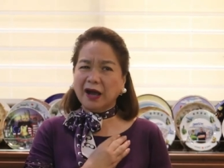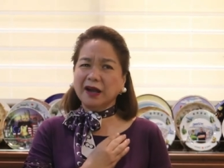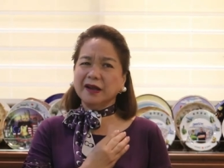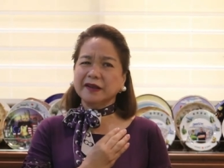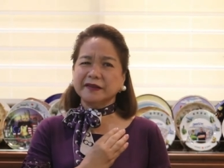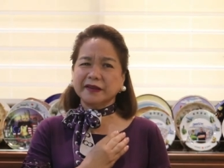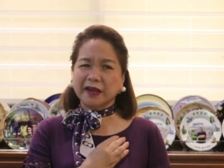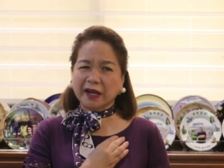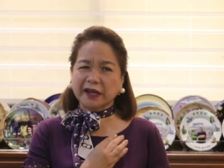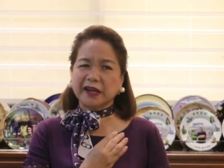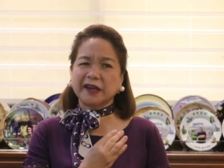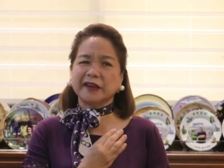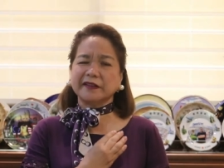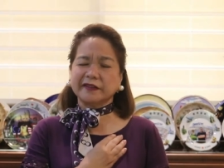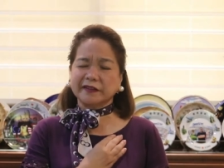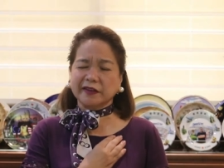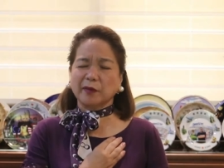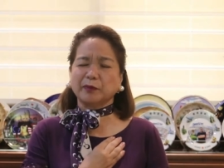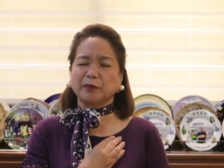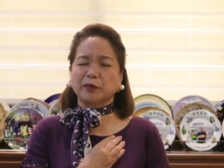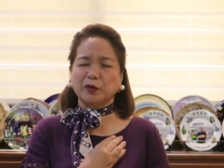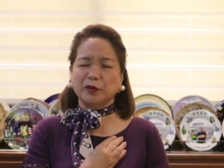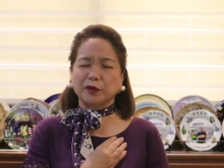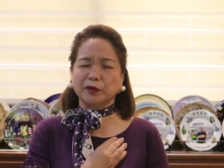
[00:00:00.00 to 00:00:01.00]
Ang sakit
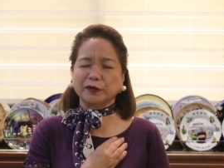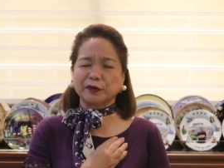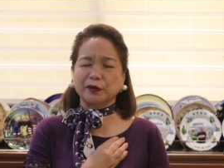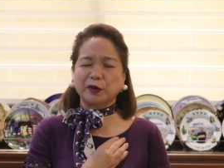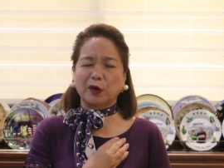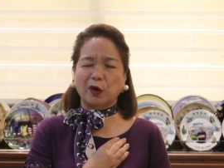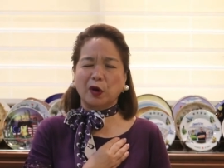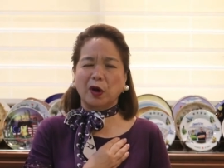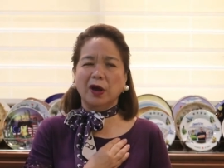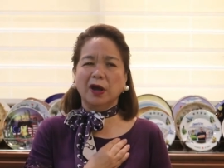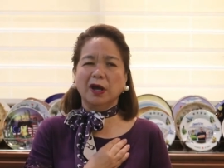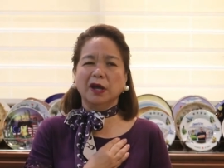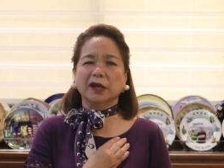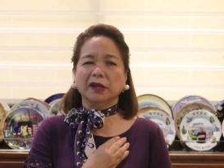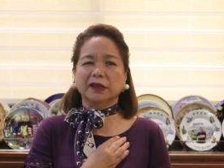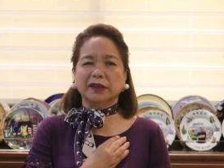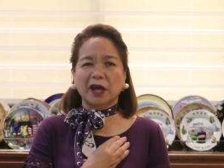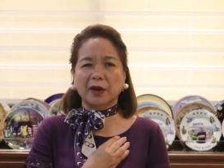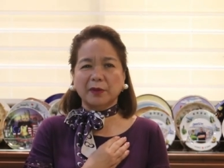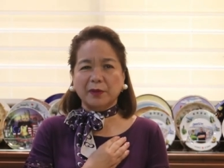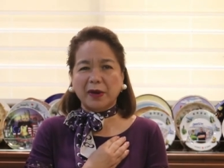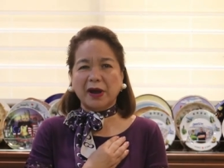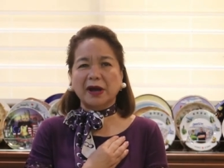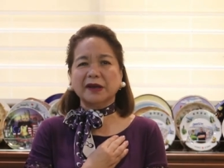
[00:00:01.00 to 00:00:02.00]
sa puso
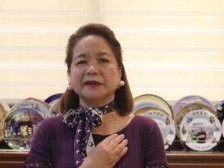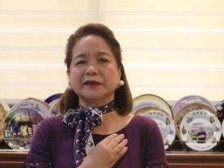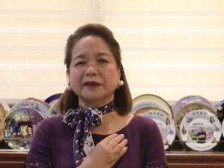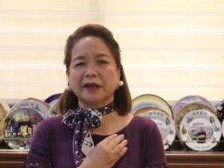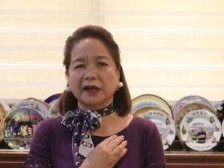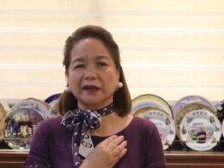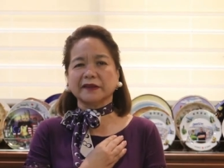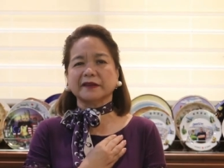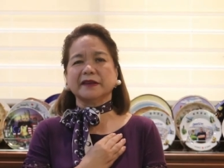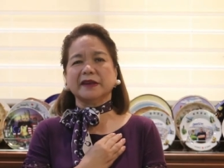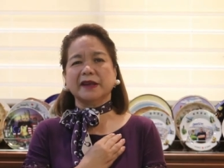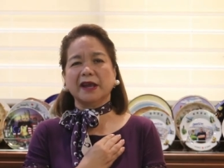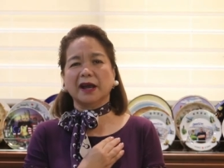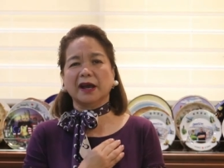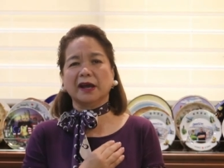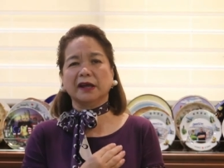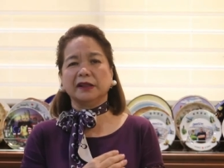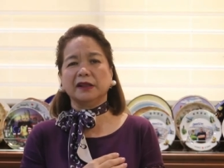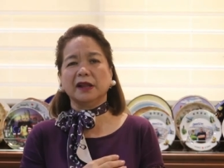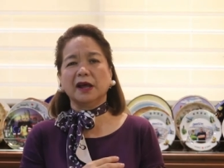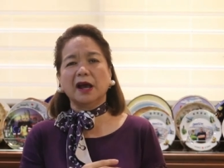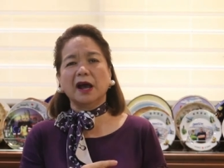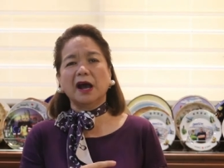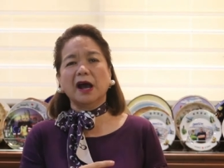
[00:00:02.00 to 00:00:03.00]
na
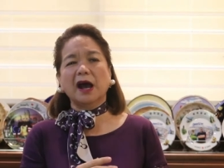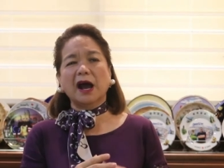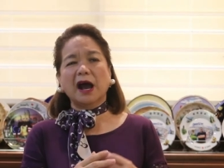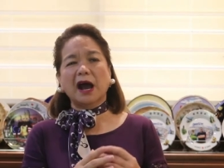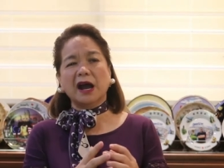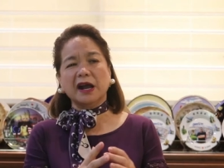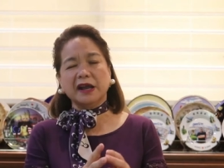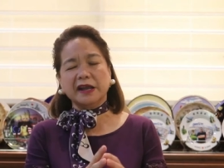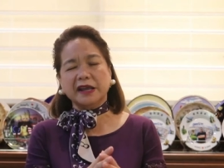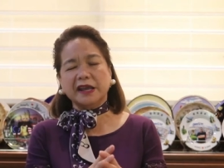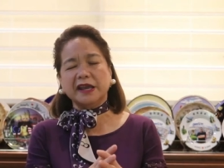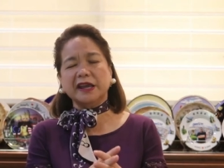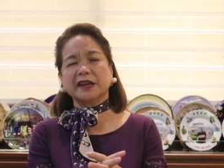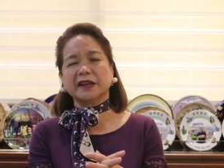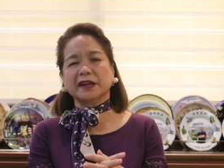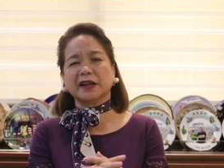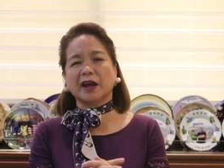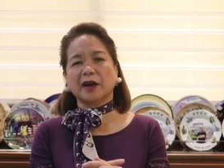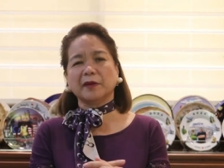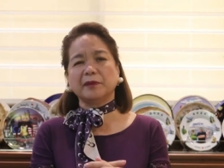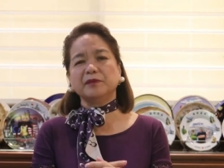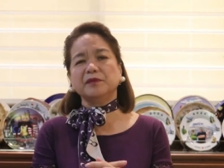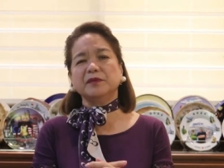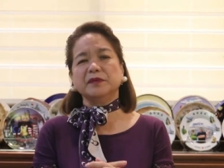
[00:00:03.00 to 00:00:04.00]
masaksihan ang
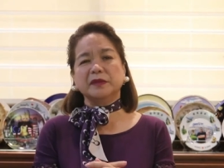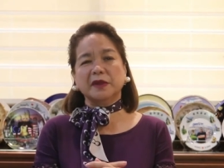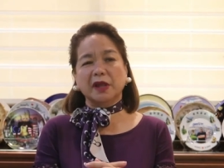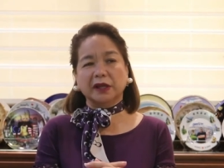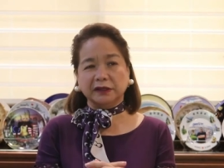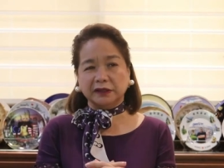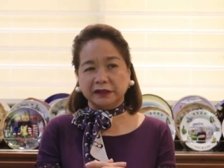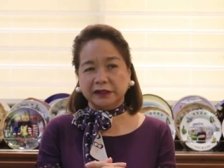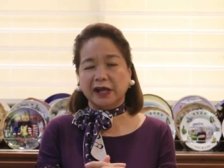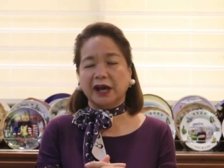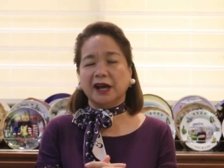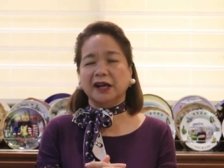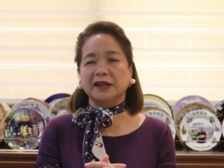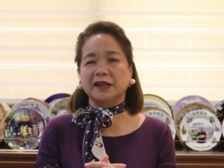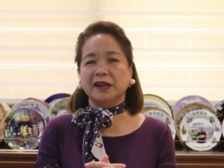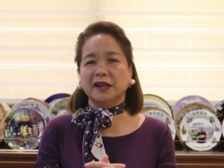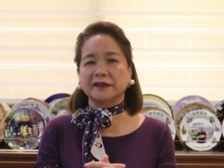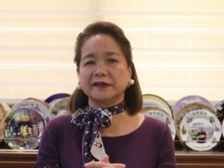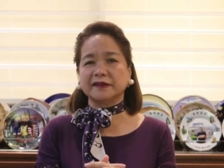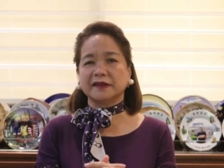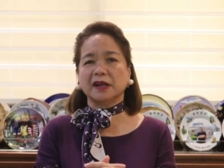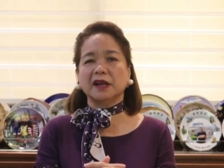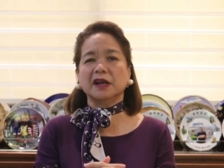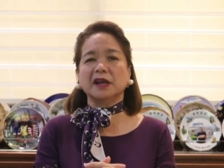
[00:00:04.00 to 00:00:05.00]
hirap ng
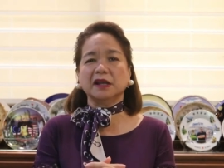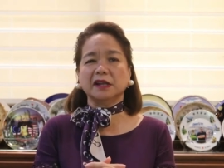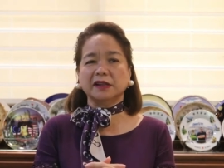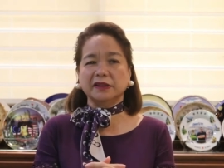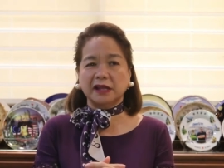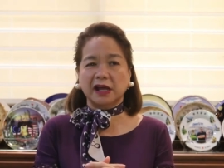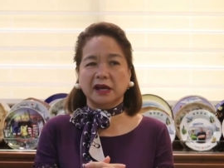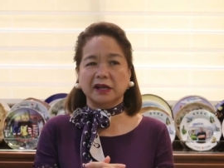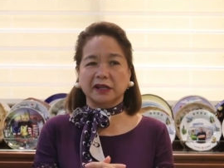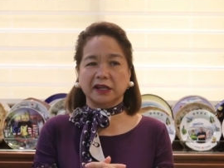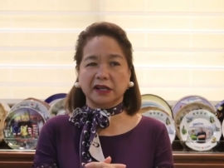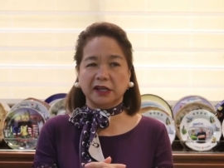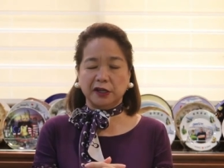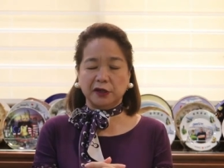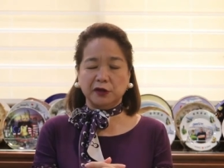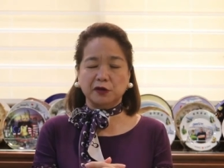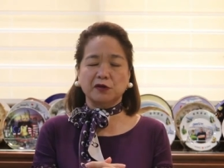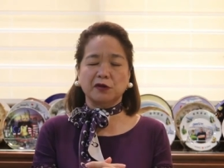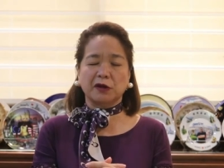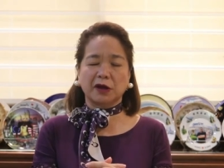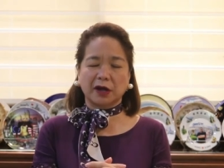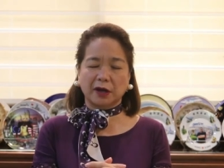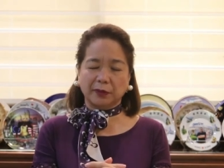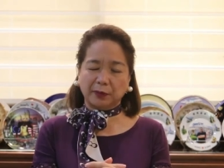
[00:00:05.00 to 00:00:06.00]
danas ng
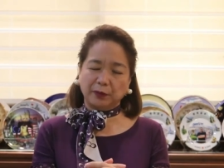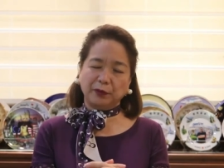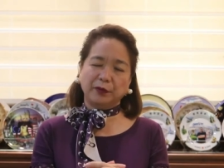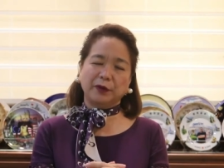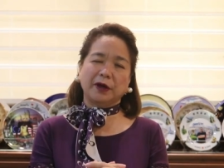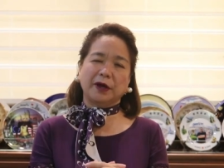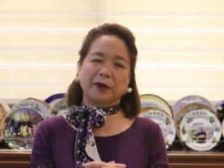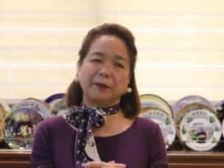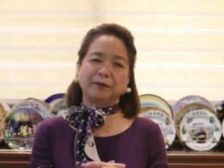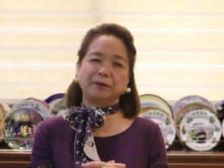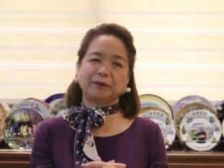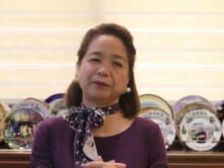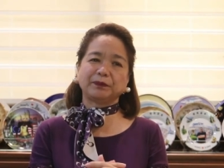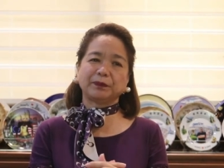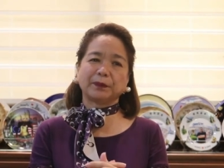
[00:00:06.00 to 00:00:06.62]
iyong kapwa.